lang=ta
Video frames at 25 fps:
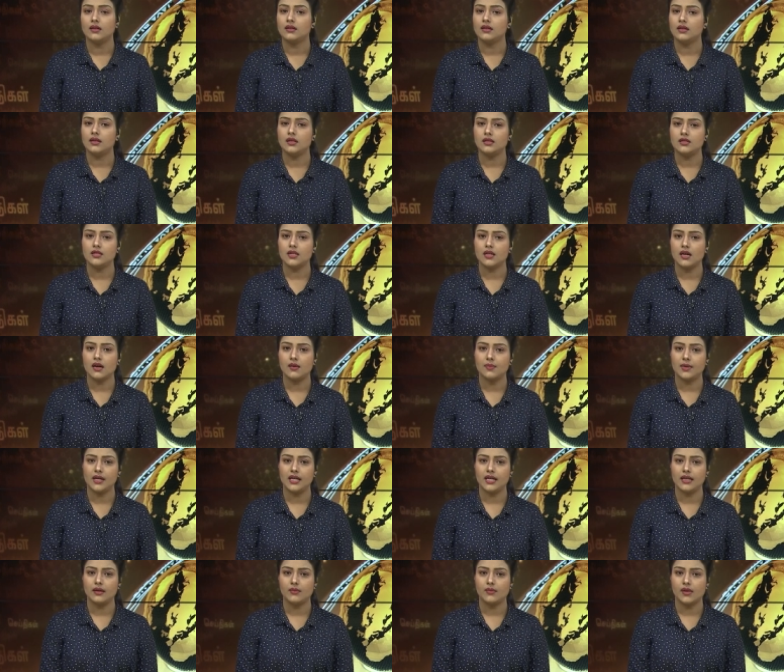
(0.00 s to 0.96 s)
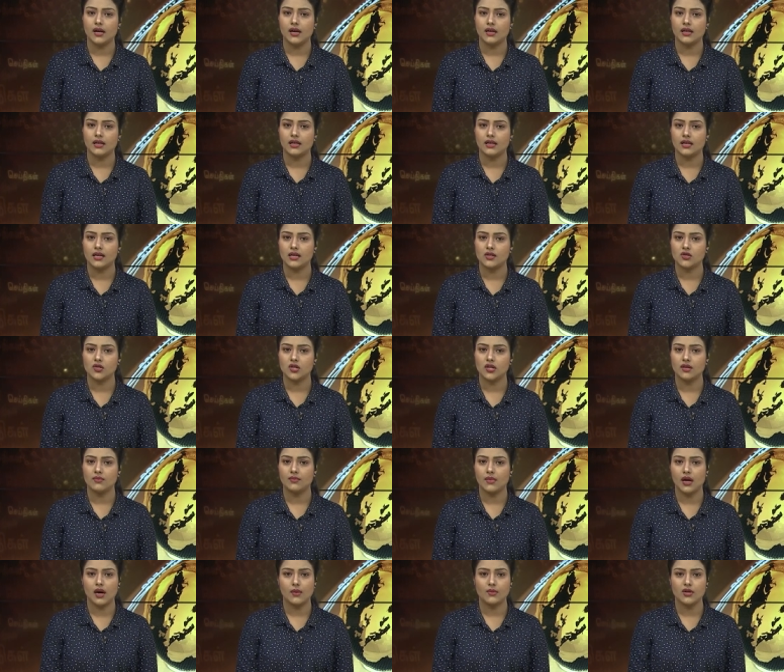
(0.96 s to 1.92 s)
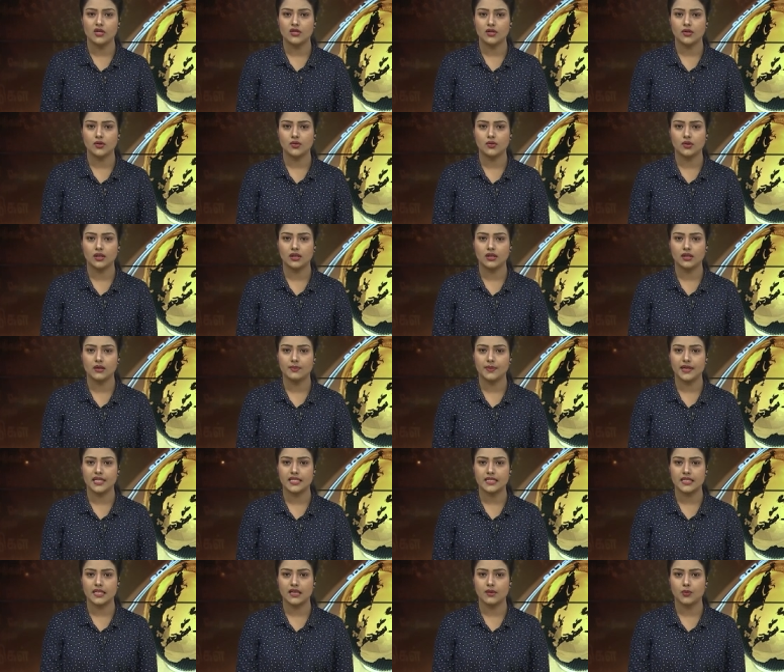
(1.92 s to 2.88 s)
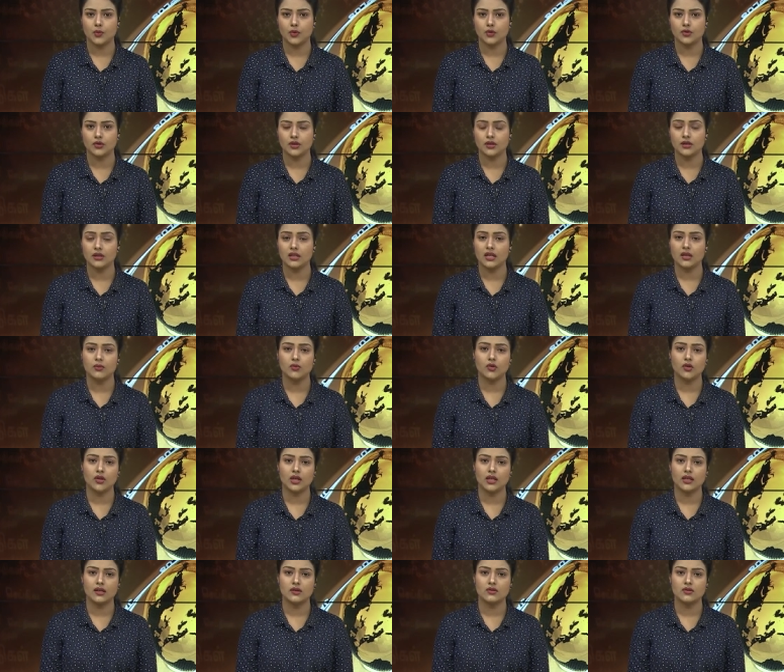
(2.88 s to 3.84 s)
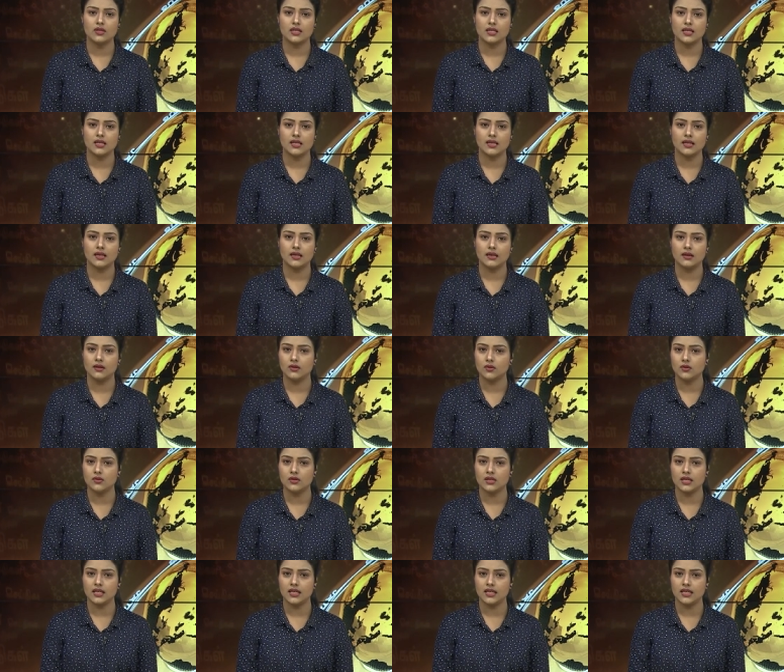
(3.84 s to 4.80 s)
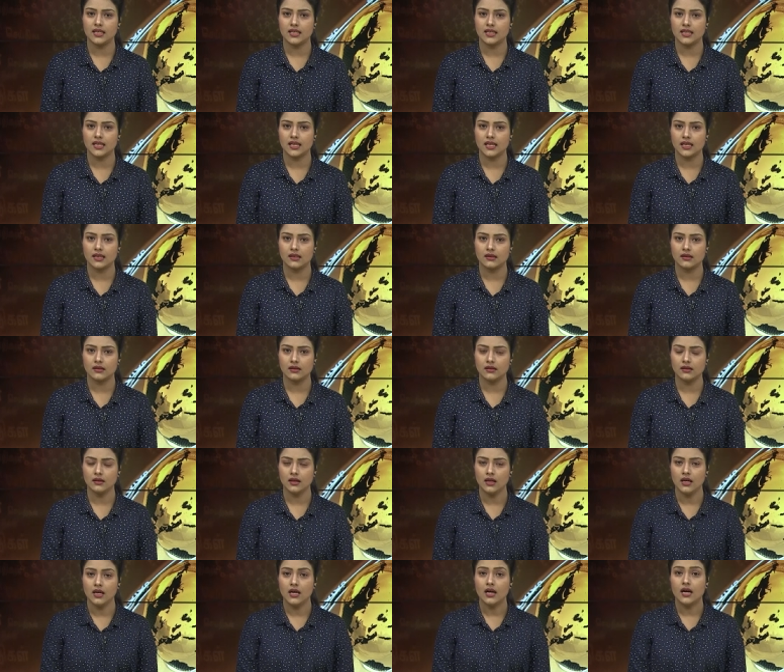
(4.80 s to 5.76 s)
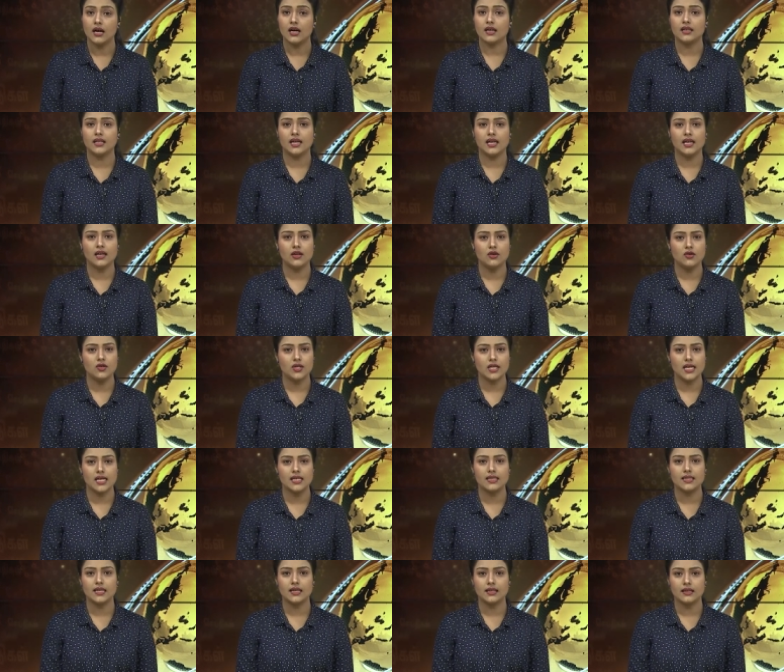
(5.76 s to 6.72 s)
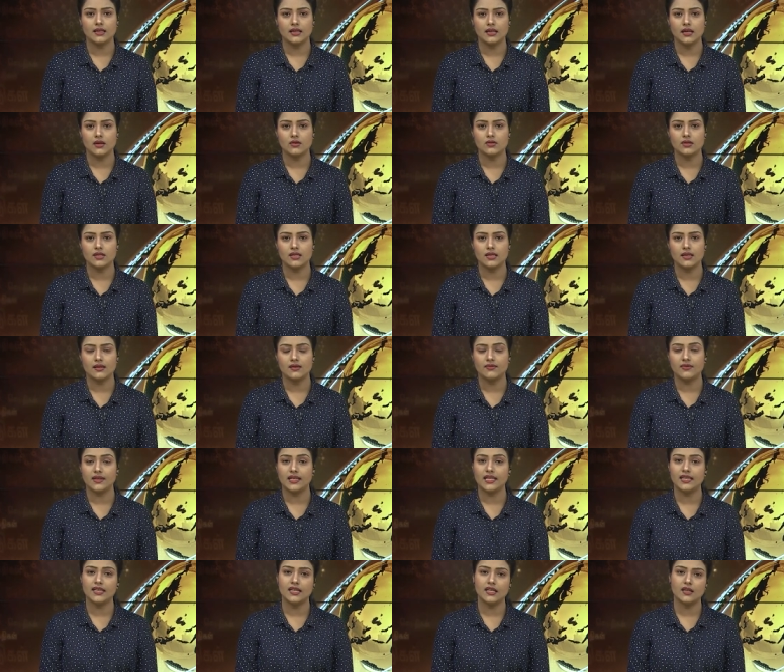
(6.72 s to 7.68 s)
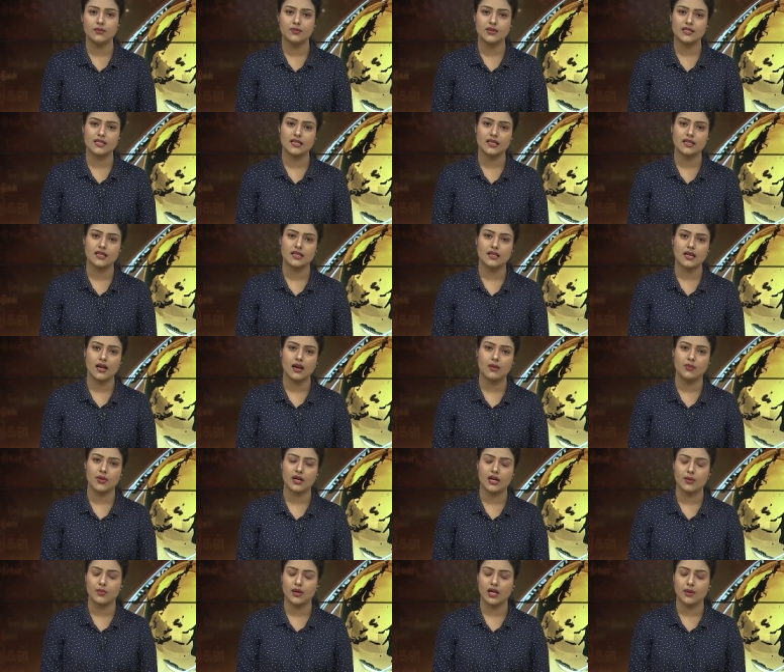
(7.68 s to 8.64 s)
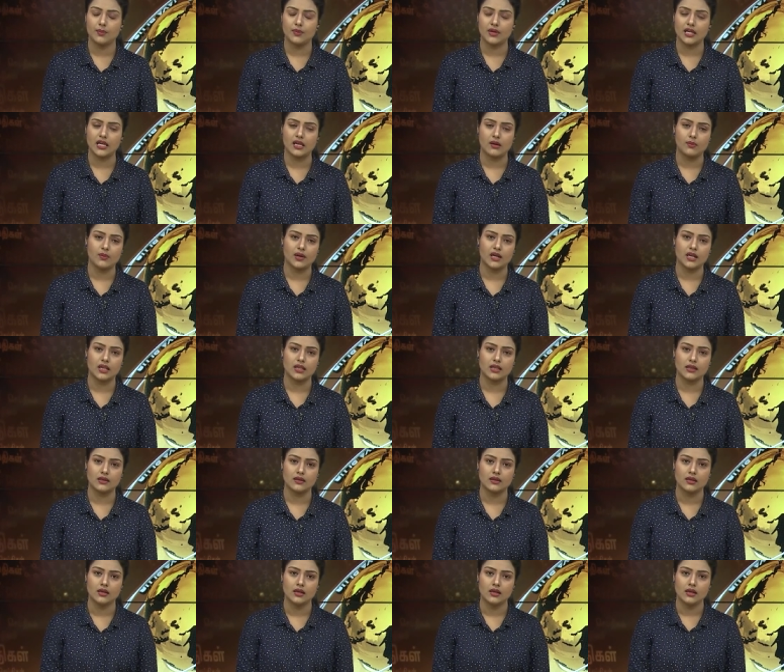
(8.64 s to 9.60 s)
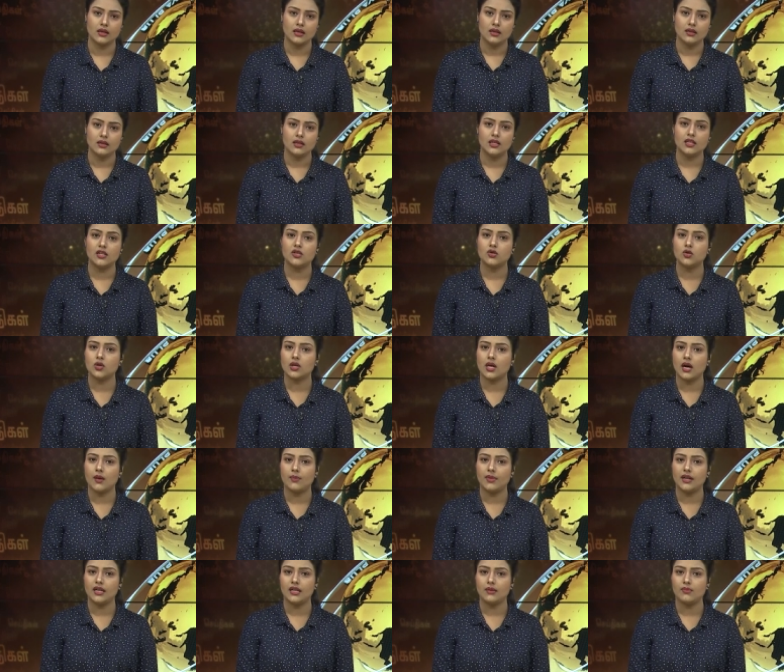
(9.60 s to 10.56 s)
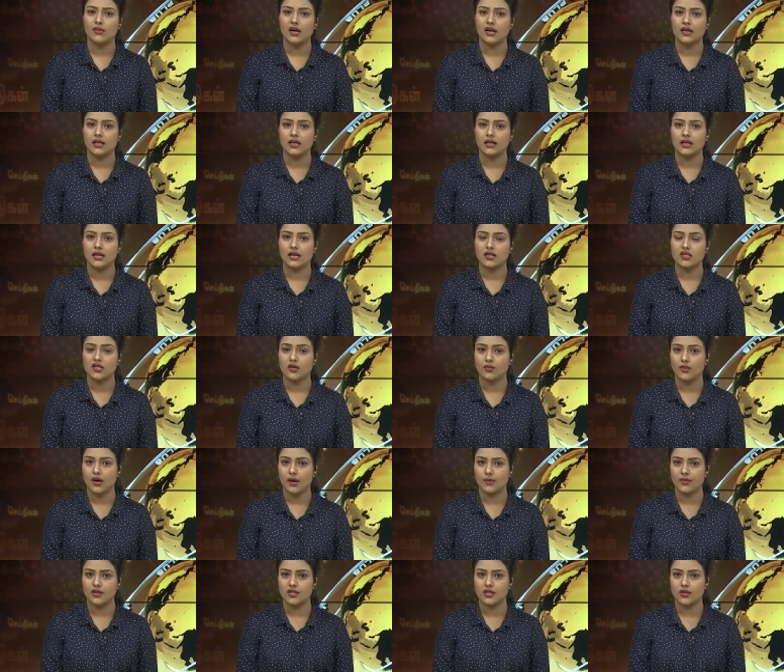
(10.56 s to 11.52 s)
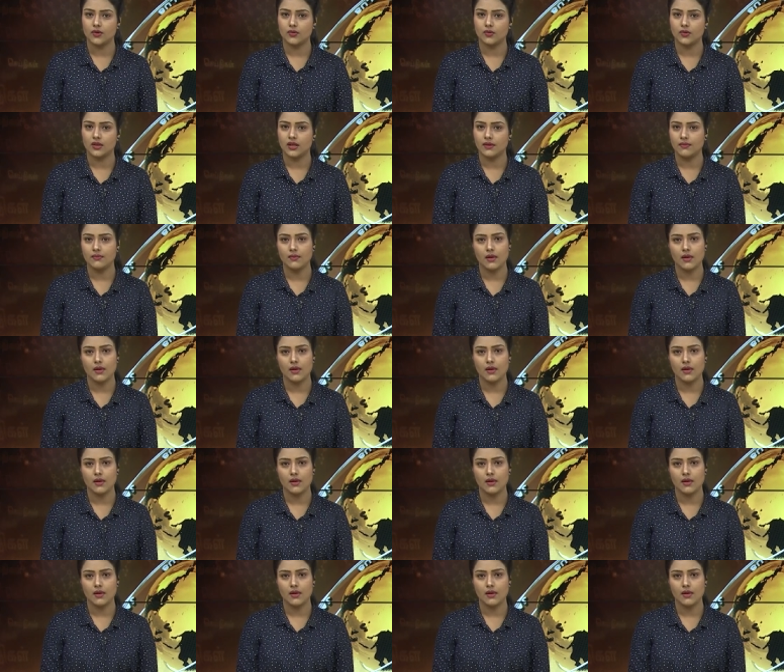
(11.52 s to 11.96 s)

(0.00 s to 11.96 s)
திருச்சிராப்பள்ளி மாநகராட்சி மாமன்ற கூட்டத்தில் பேசிய போது திமுக கவுன்சிலர்கள் கூச்சலிட்டதை அடுத்து அதே கட்சியைச் சேர்ந்த கவுன்சிலர் வெளிநடப்பு செய்ததால் பரபரப்பு ஏற்பட்டது திருச்சிராப்பள்ளி மாநகராட்சி மாமன்ற கூட்டம்